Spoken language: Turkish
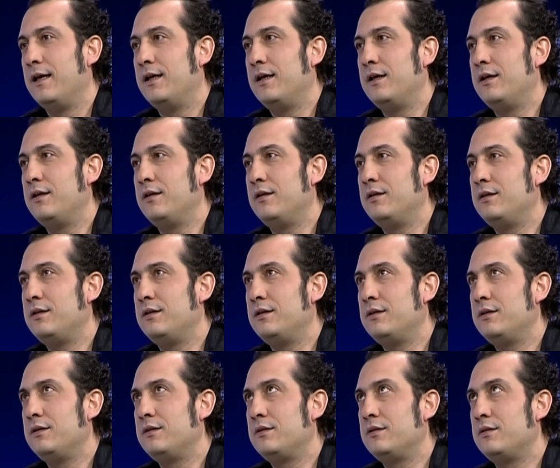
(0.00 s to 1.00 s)

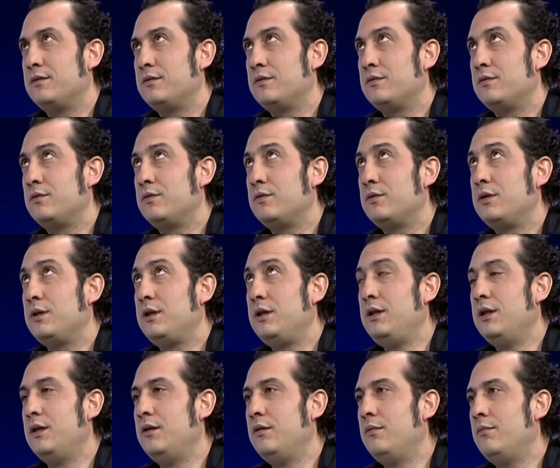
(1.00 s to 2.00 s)
Ee,
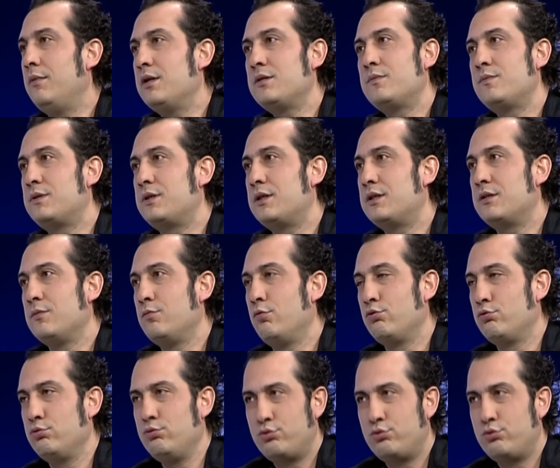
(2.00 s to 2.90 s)
inanılmaz bir sesim olduğunu